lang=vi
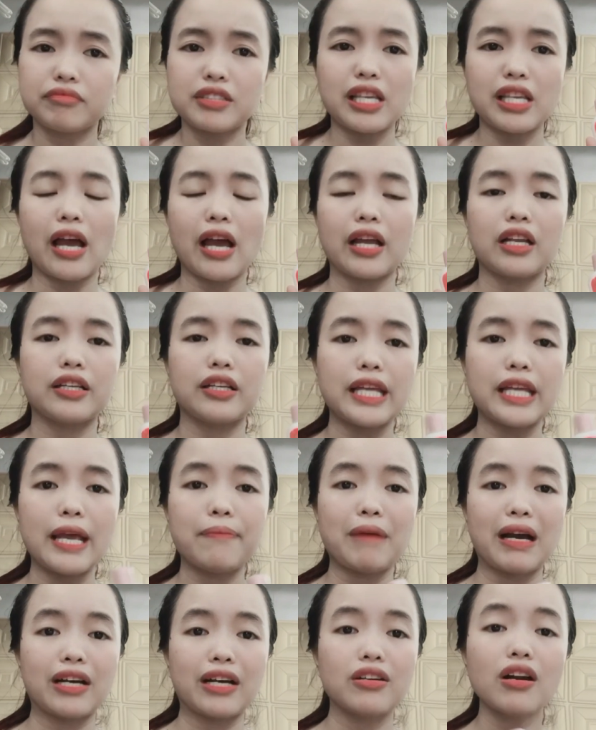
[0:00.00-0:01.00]
xài
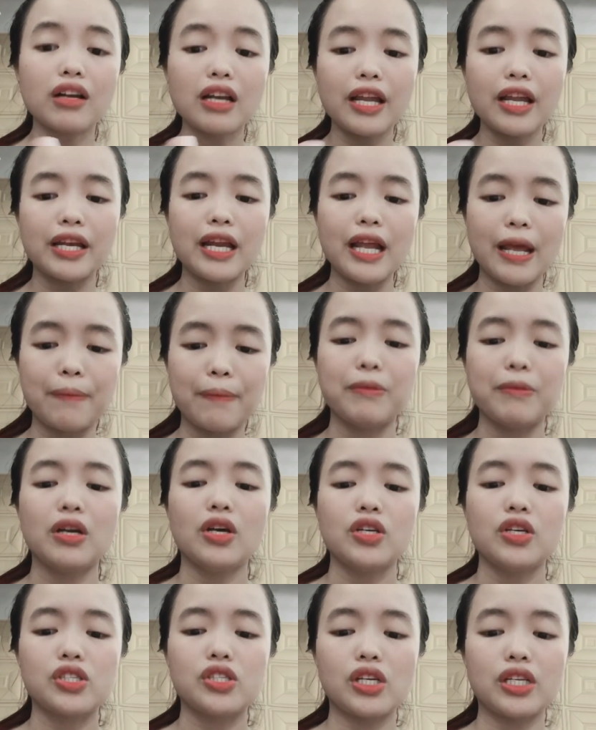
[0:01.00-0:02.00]
da mặt rất là đẹp
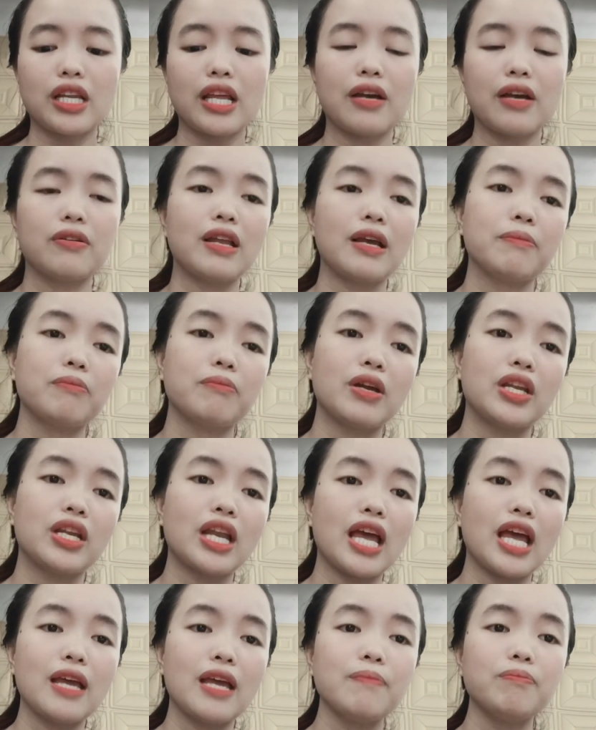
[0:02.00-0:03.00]
chị nào đang bị
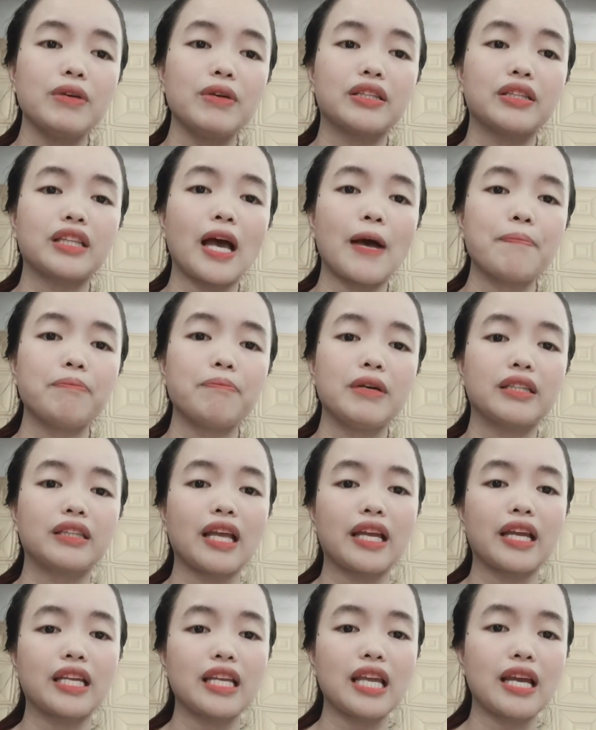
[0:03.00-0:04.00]
nám bị thâm bị
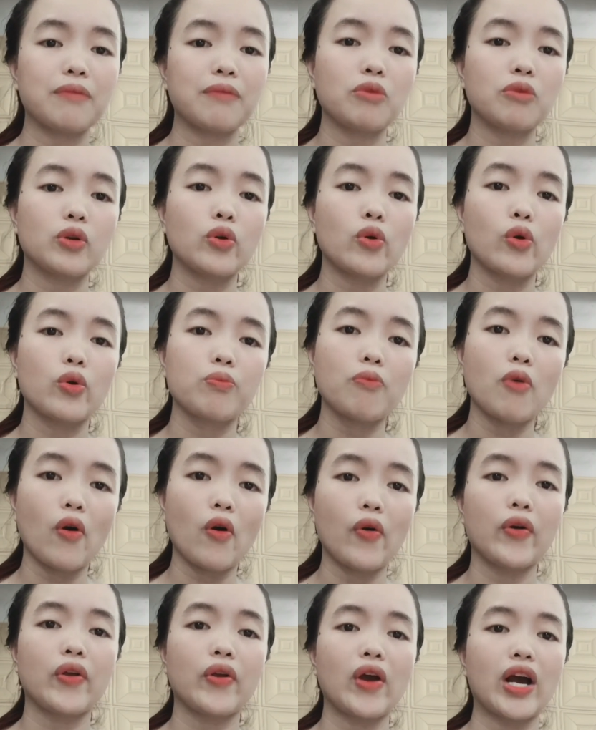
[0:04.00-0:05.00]
tàn nhang bị đồi
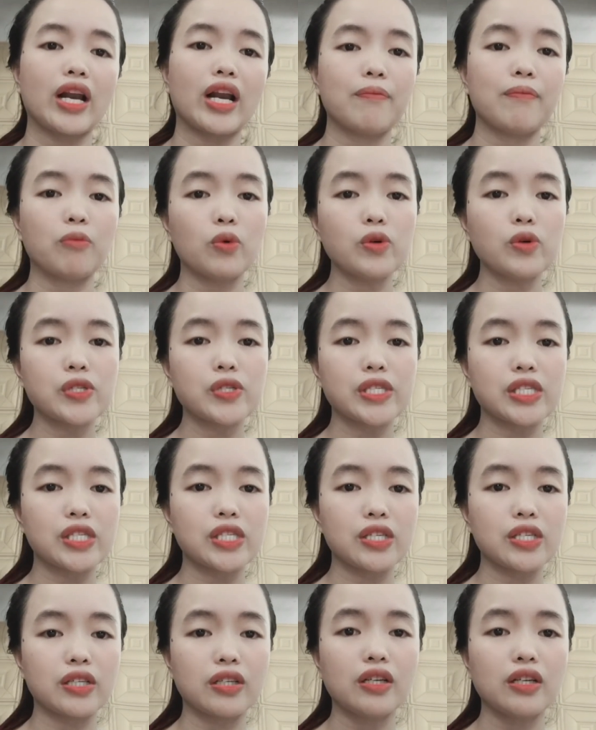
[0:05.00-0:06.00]
mồi hoặc là muốn
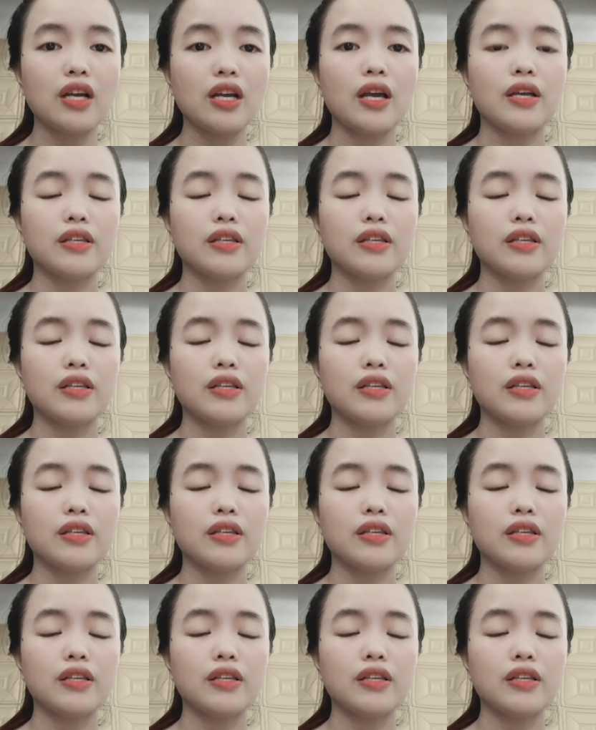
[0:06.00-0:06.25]
sửa